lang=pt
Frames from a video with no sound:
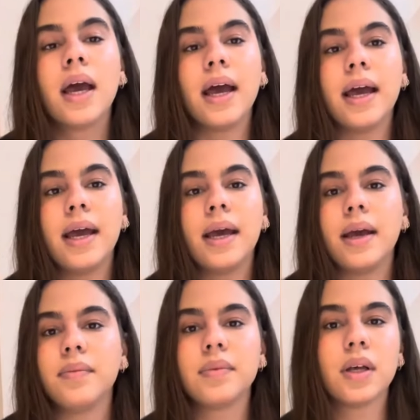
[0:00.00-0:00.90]
É,
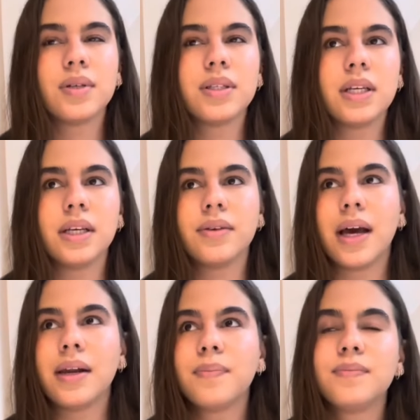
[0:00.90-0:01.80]
então, assim,
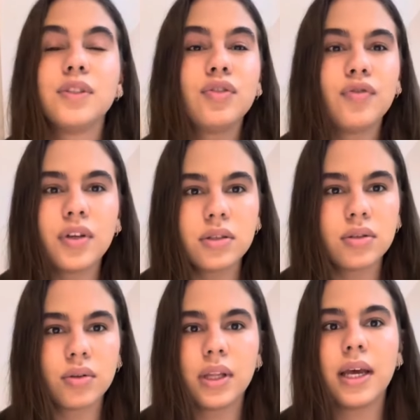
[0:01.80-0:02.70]
era
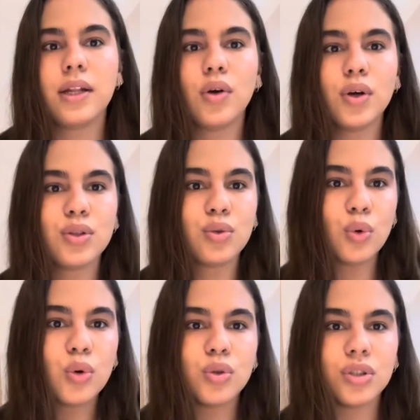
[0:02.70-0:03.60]
difícil ter dois
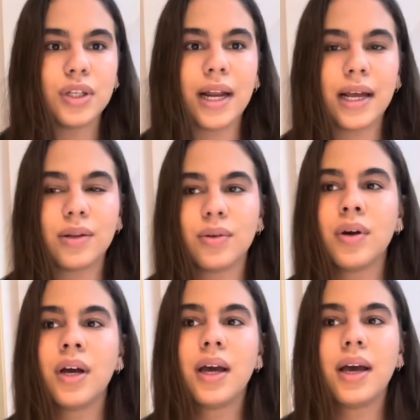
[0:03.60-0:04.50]
turnos direto.
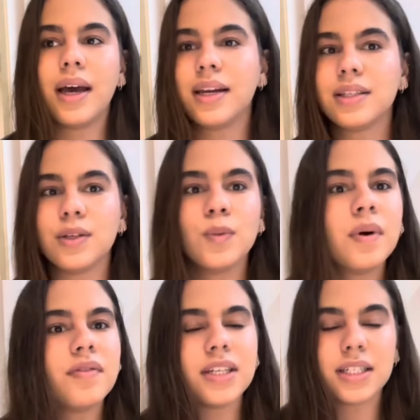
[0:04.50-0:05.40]
Era assim, uma
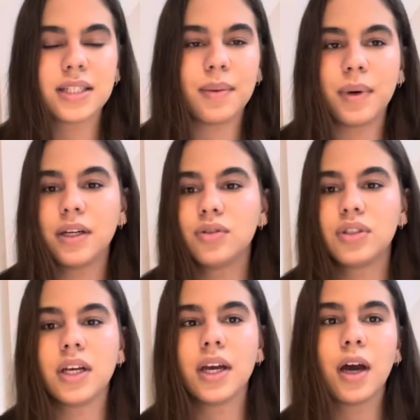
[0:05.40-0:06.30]
vez na semana eu
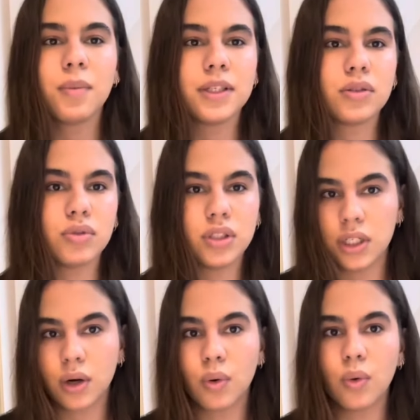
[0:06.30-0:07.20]
tinha realmente um
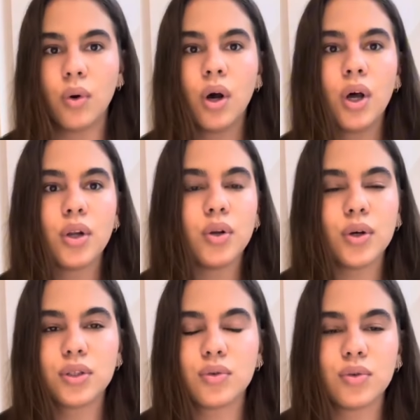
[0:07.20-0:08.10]
dia com
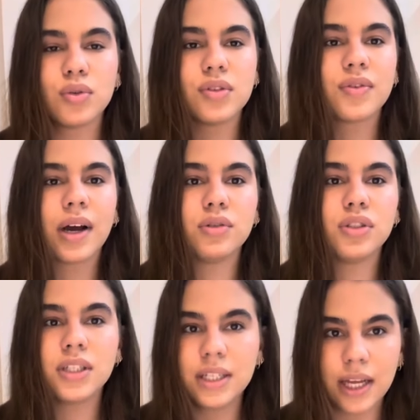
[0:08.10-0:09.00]
dois turnos, ficar o
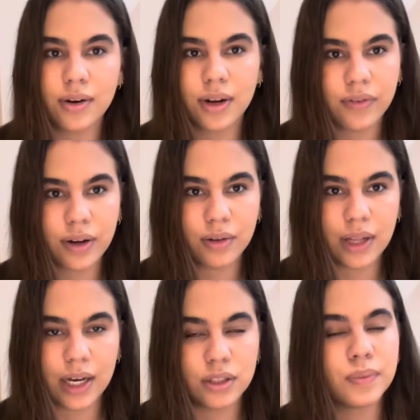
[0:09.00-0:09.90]
dia inteiro na
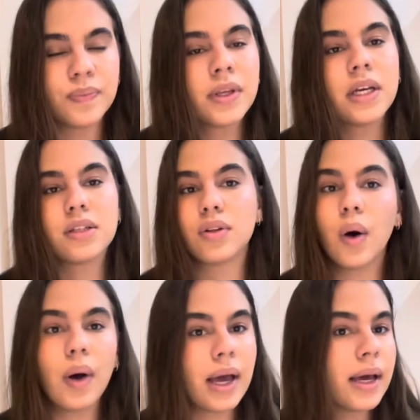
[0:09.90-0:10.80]
faculdade. Isso
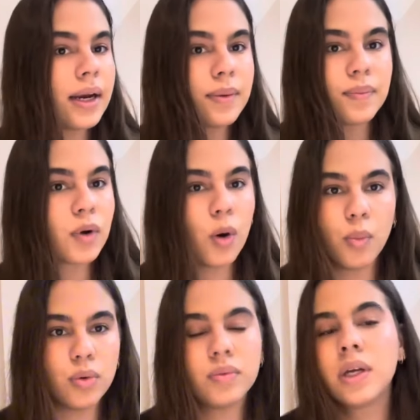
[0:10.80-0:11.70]
não era
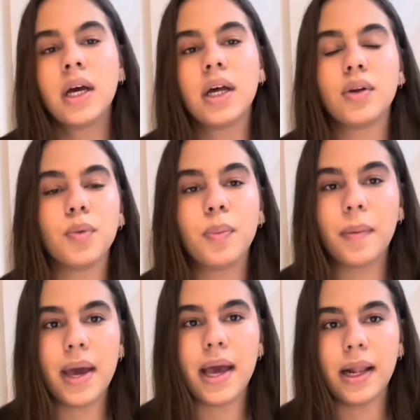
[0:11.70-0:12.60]
comum no
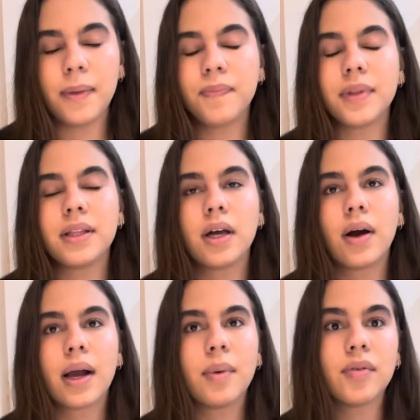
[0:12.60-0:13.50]
PBL, então
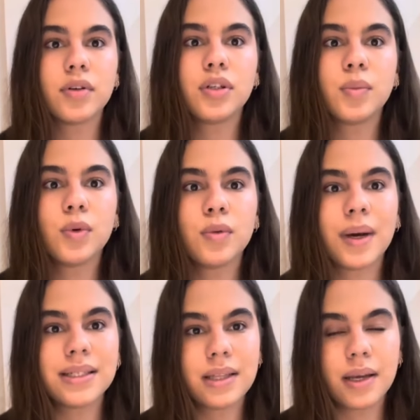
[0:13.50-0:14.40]
acabava que eu tinha muito
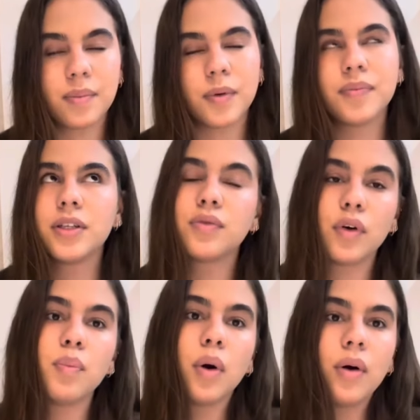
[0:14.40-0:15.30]
mais tempo. Isso foi
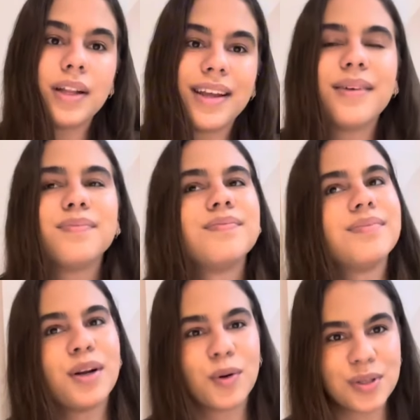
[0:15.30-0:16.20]
bom até
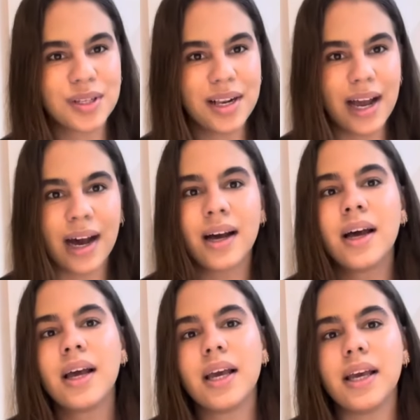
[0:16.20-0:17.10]
para conciliar
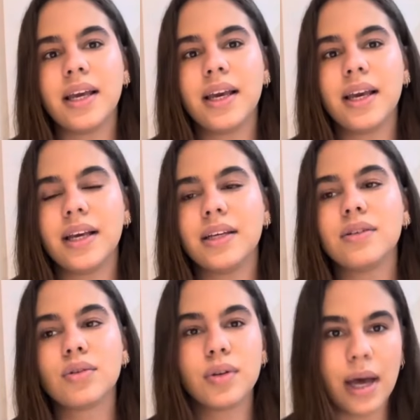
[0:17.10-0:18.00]
e
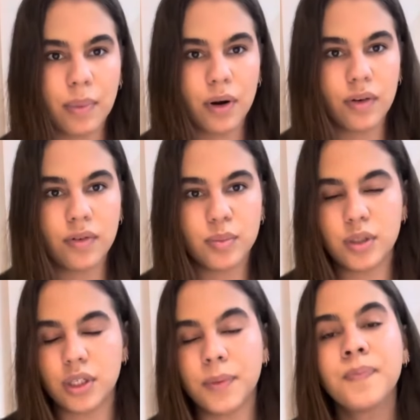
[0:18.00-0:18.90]
estudar para o
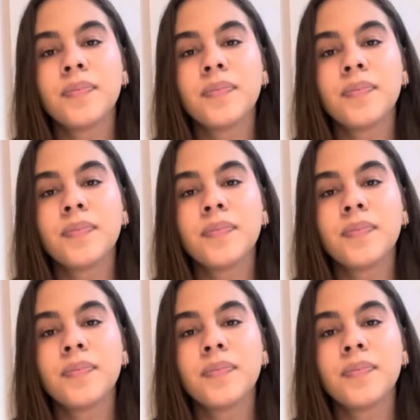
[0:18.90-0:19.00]
UFMG.